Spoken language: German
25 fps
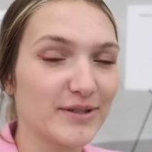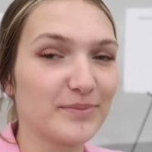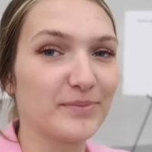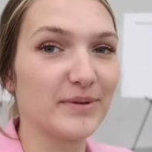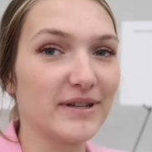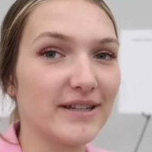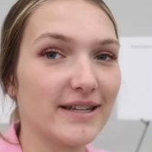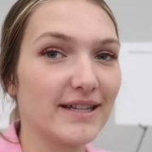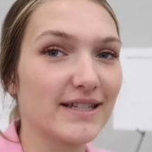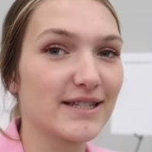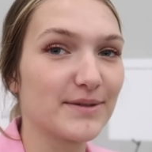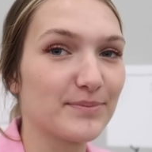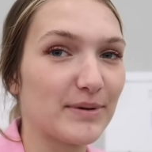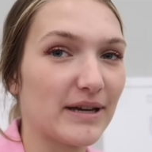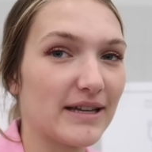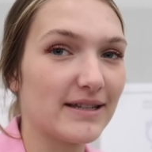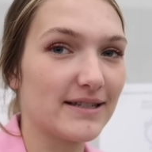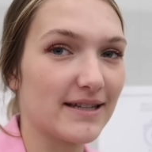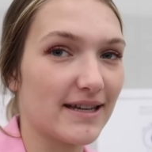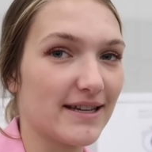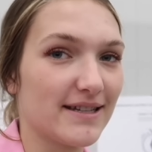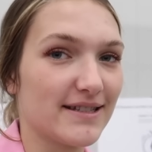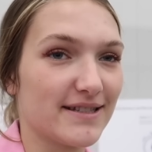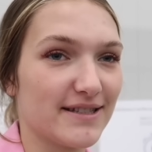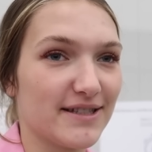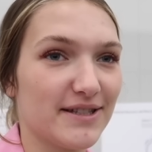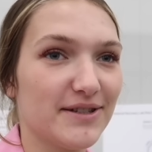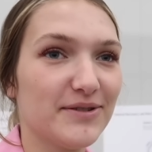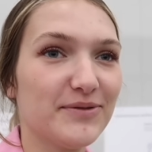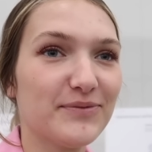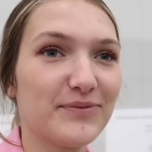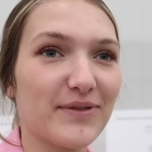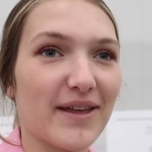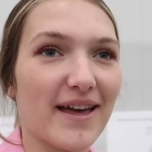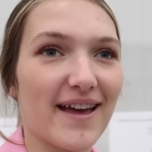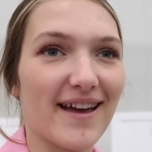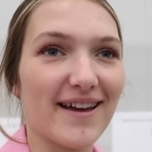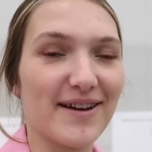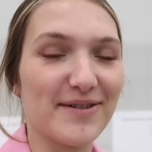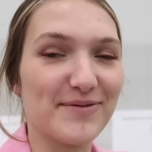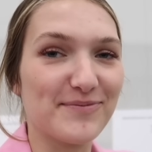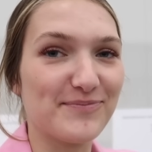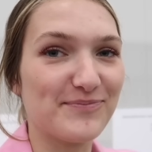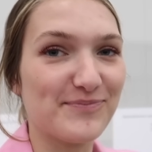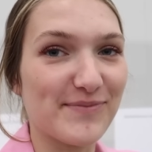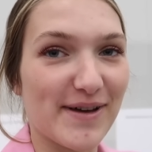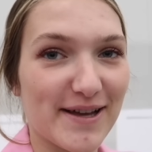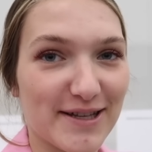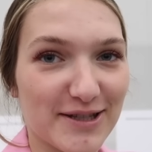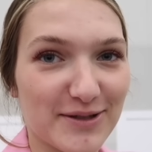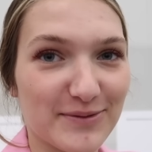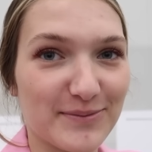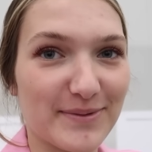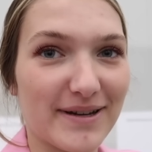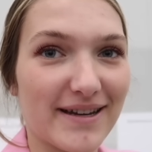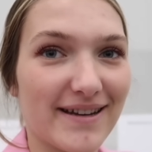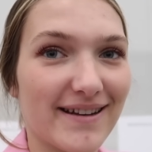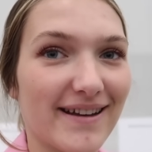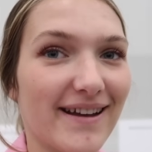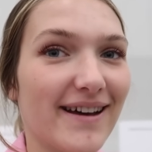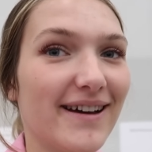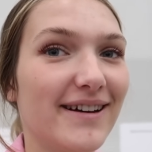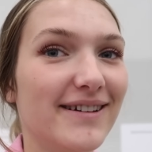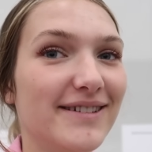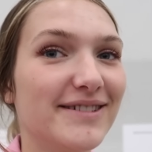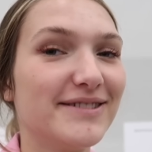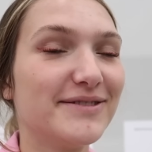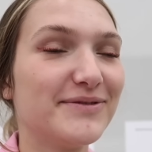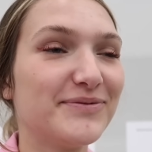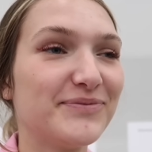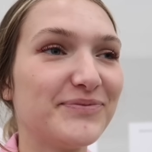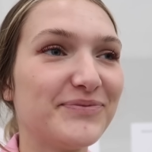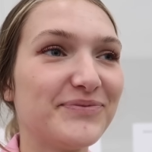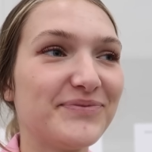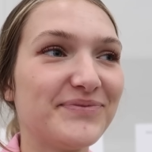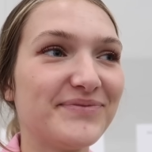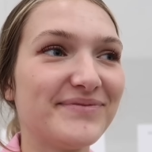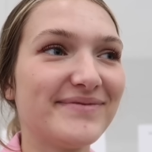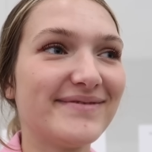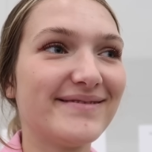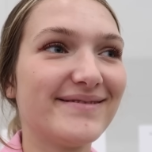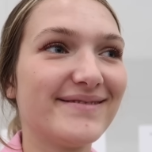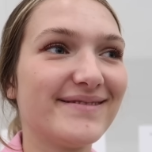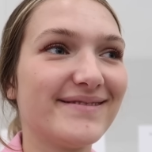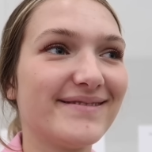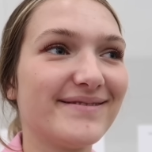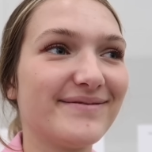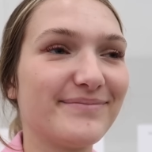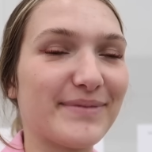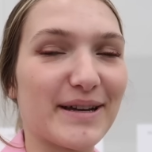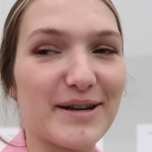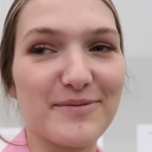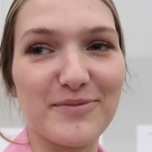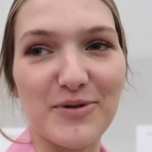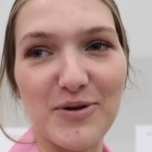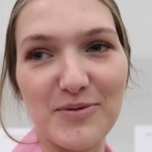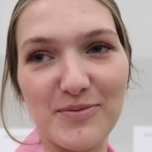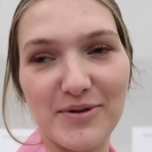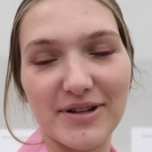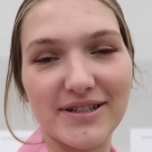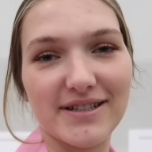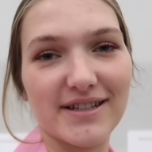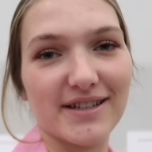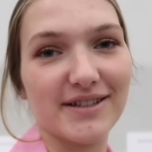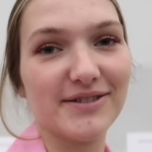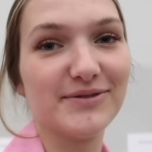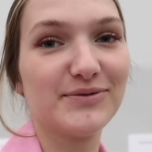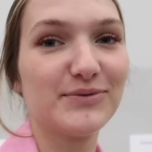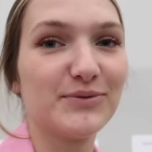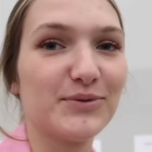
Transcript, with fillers: ich bin jetzt bei Daisy, ähm, also bei der bei dem Roboter